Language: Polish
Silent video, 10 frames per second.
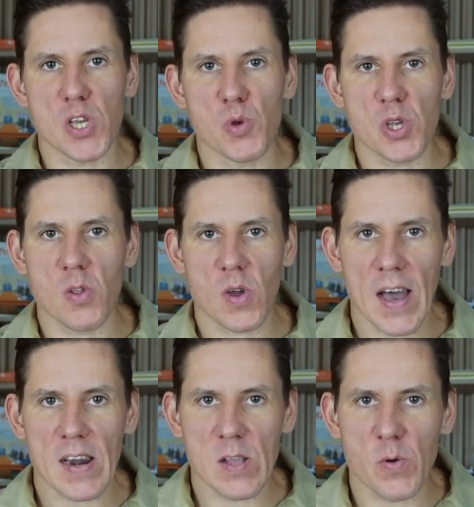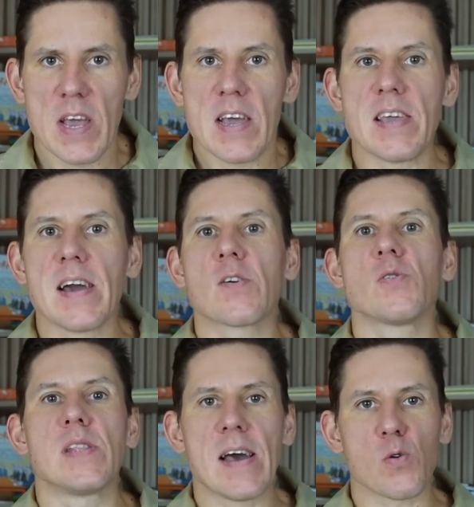im się do gardeł i
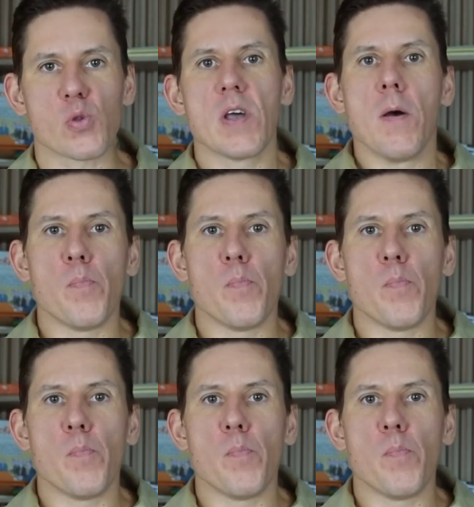jako naród